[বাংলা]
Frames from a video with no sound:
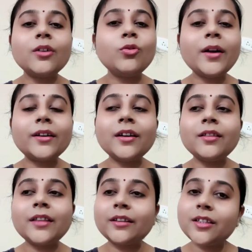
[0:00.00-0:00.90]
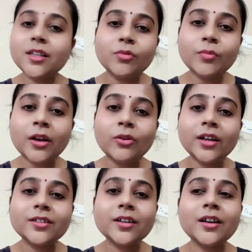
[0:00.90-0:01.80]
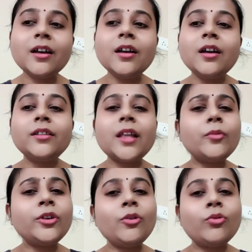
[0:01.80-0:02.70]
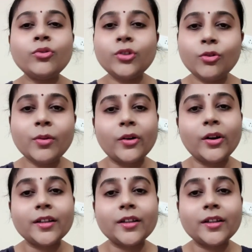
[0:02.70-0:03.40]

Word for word: খুব একটা দেখতে যেমন ভালো লাগছে না তেমনই অন্যদিকেও ভালো